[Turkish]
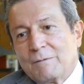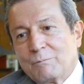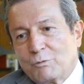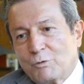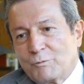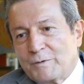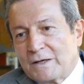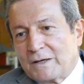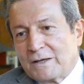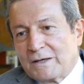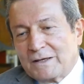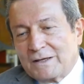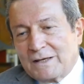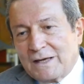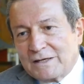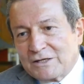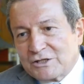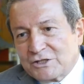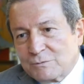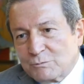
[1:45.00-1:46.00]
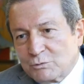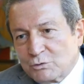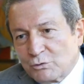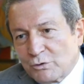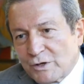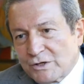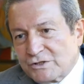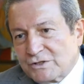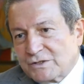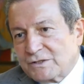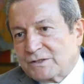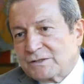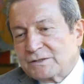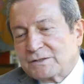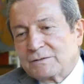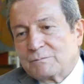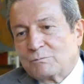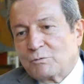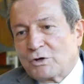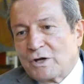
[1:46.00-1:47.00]
Bu bir gelişim sürecidir.
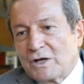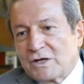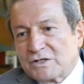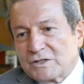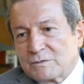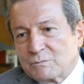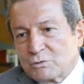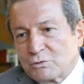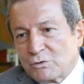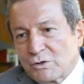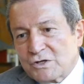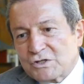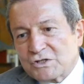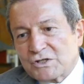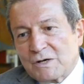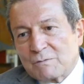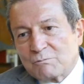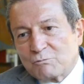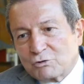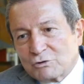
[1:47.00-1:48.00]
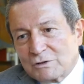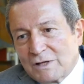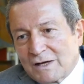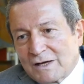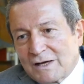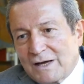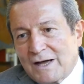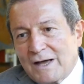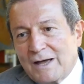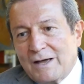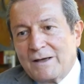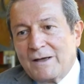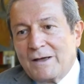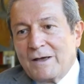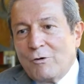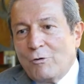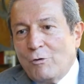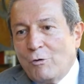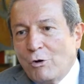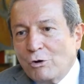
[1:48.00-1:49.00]
Bu gelişim sürecine mutlaka
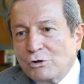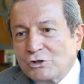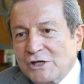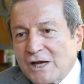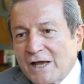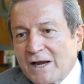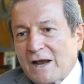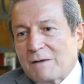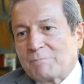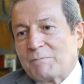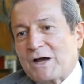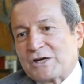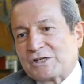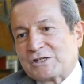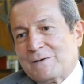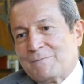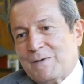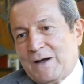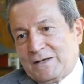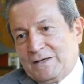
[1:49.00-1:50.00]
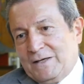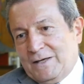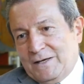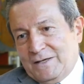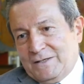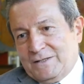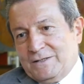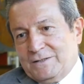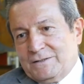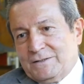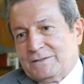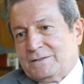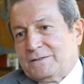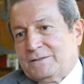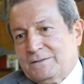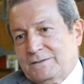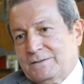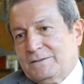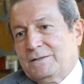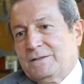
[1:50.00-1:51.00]
ölçerek başlamak gerekir.
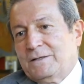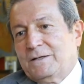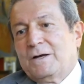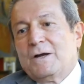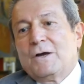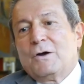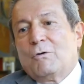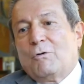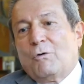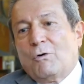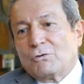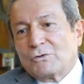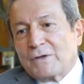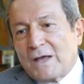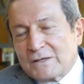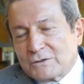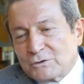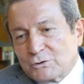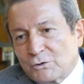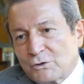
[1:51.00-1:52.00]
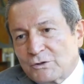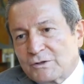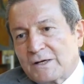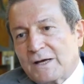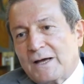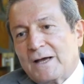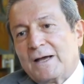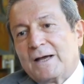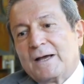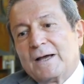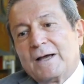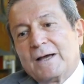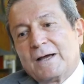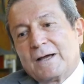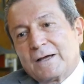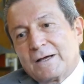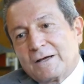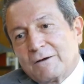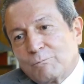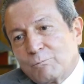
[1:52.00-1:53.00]
Ondan sonra
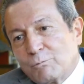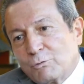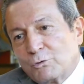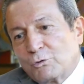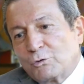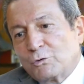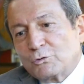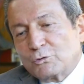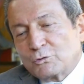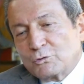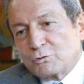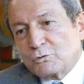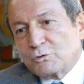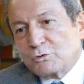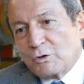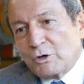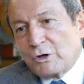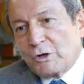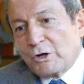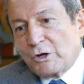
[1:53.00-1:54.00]
bu e,